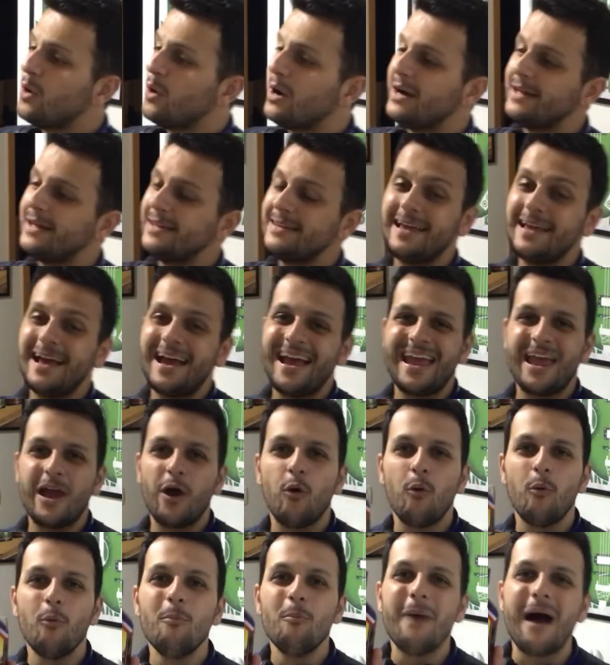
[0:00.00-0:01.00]
Ruana
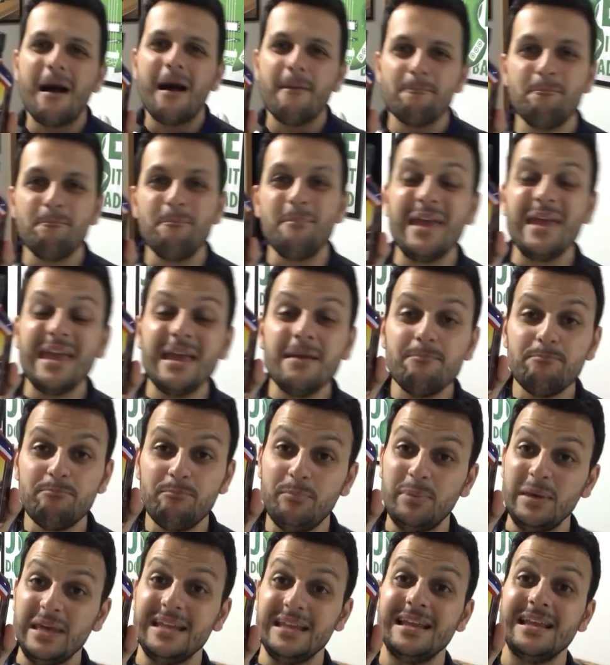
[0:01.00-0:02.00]
é uma
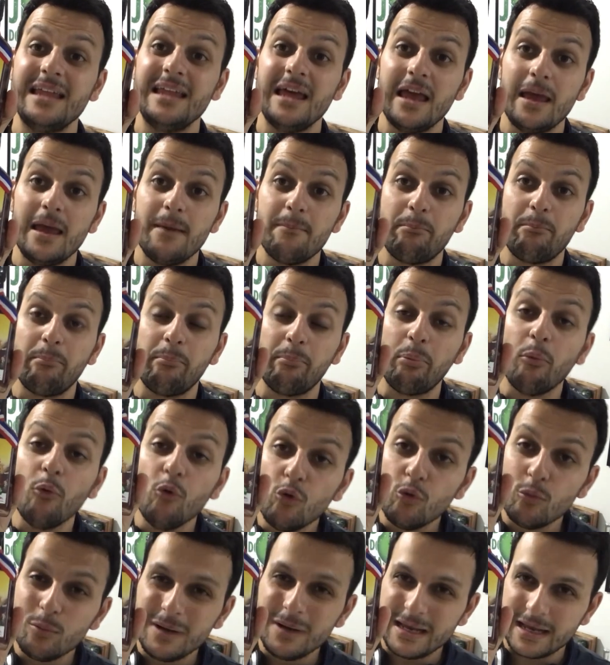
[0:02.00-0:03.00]
bebida da
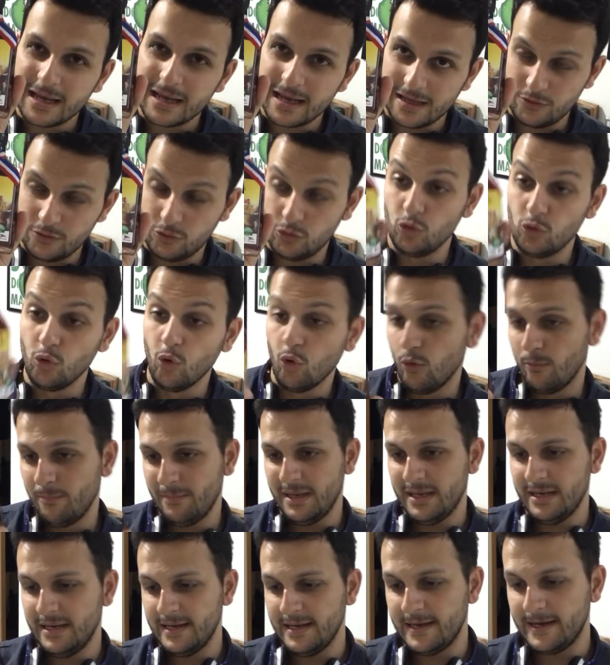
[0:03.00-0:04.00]
República
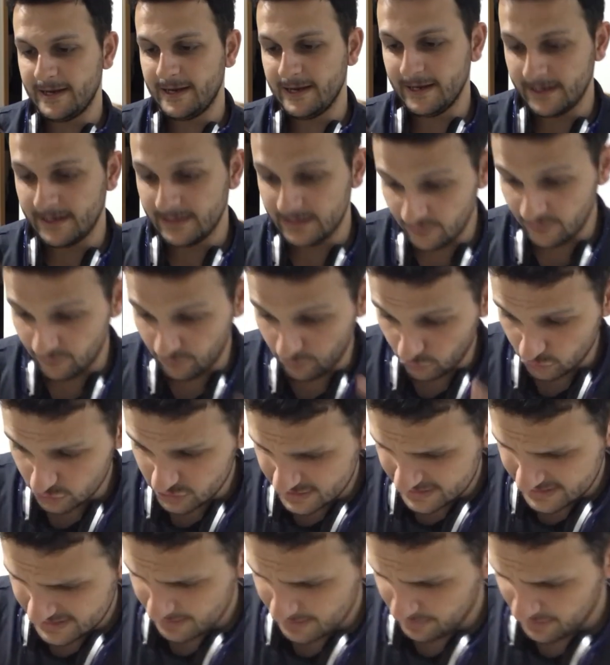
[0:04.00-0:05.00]
Dominicana e vou
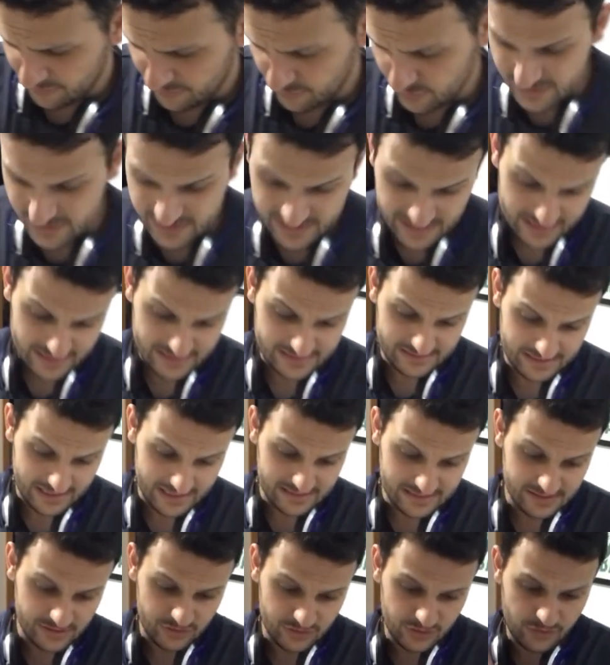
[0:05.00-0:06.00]
dizer para vocês,
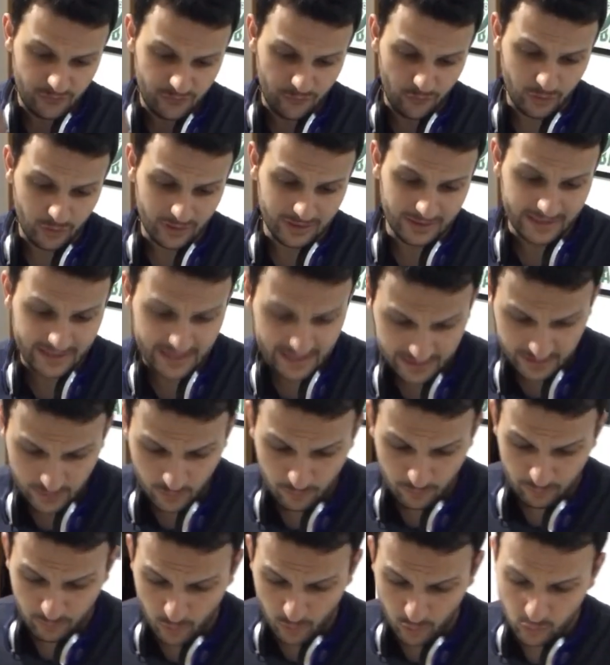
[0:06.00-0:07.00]
tá? Se a gente for ler
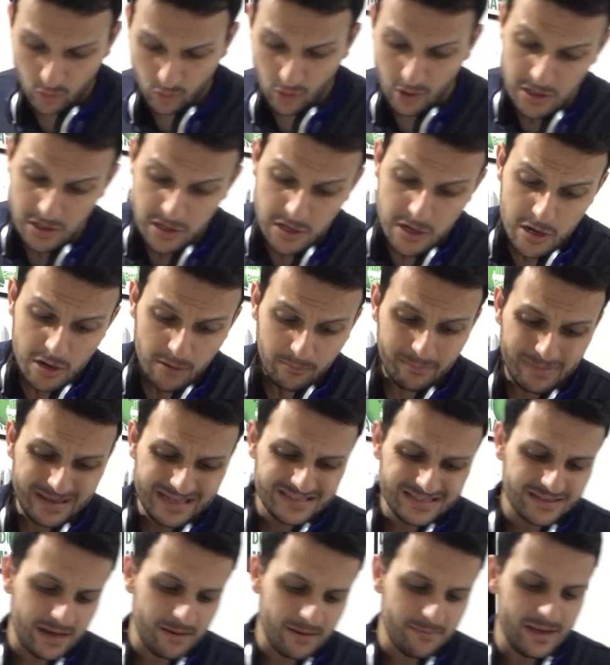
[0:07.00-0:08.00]
aqui um pouco,
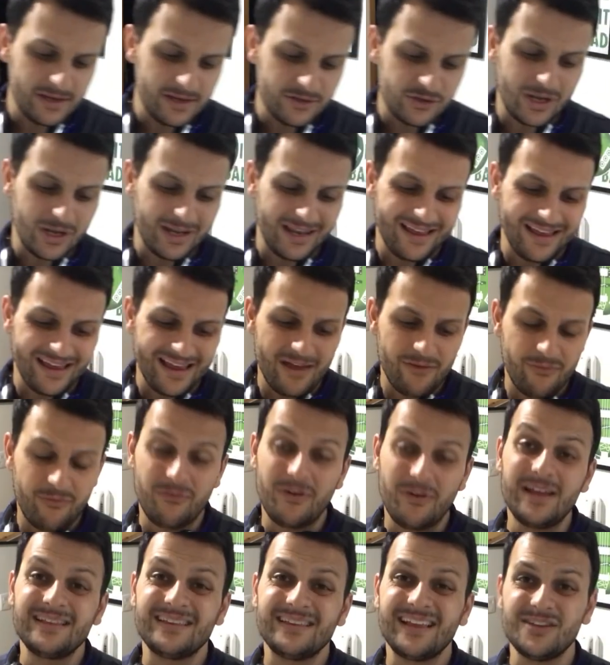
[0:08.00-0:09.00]
basicamente ela é
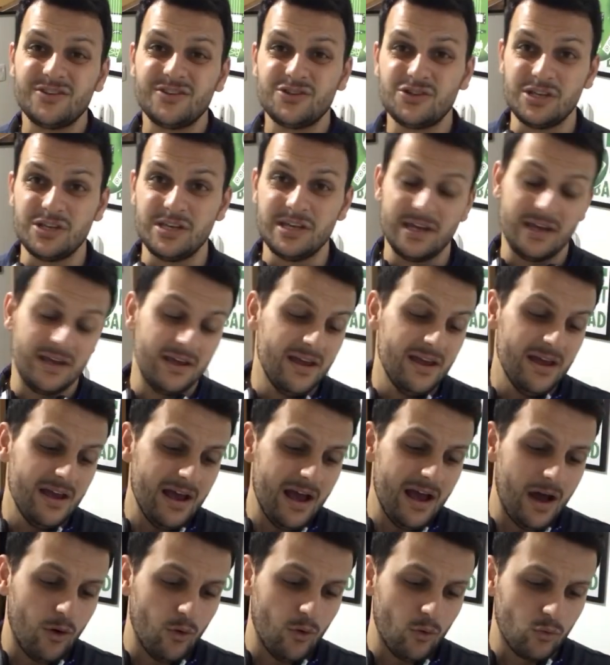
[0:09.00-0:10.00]
feita de
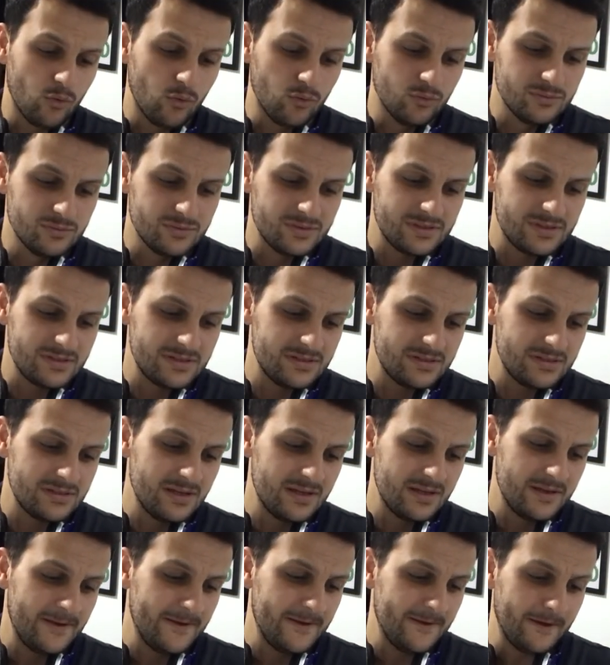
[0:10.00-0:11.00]

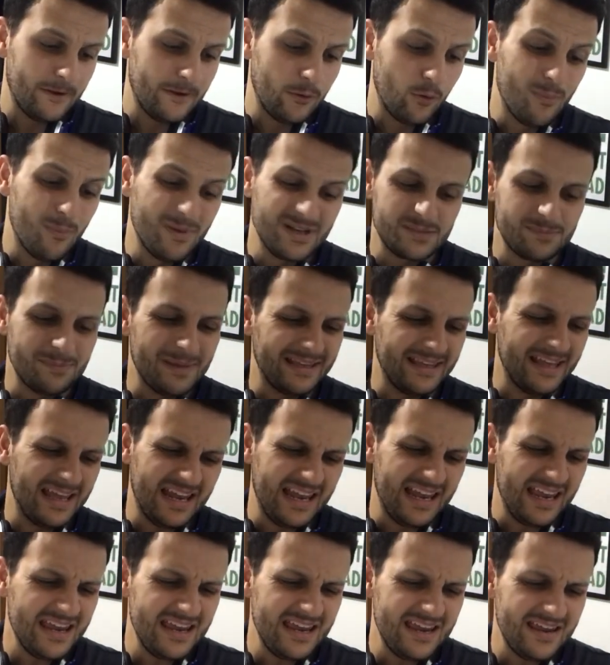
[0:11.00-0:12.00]
alguns algumas
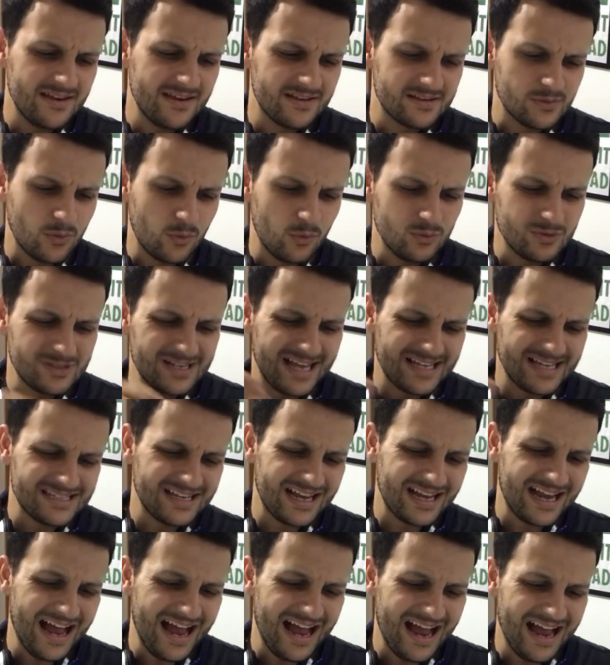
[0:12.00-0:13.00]
madeirinhas, alguns
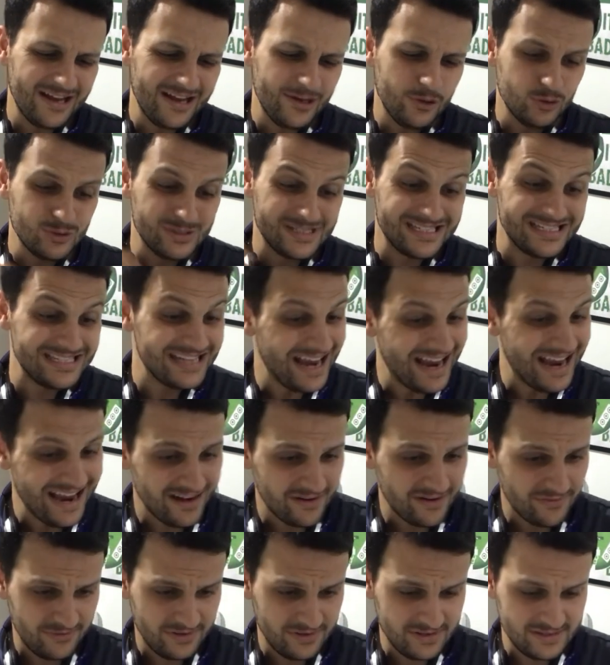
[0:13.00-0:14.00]
cascalhos,
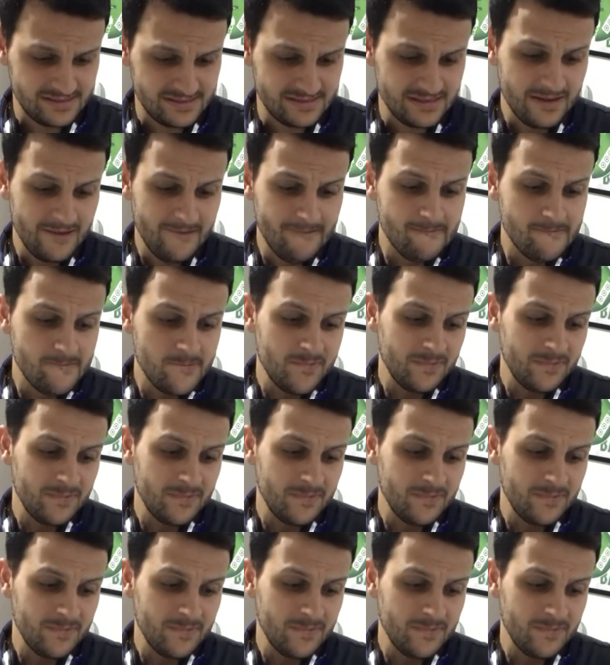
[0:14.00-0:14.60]
ervas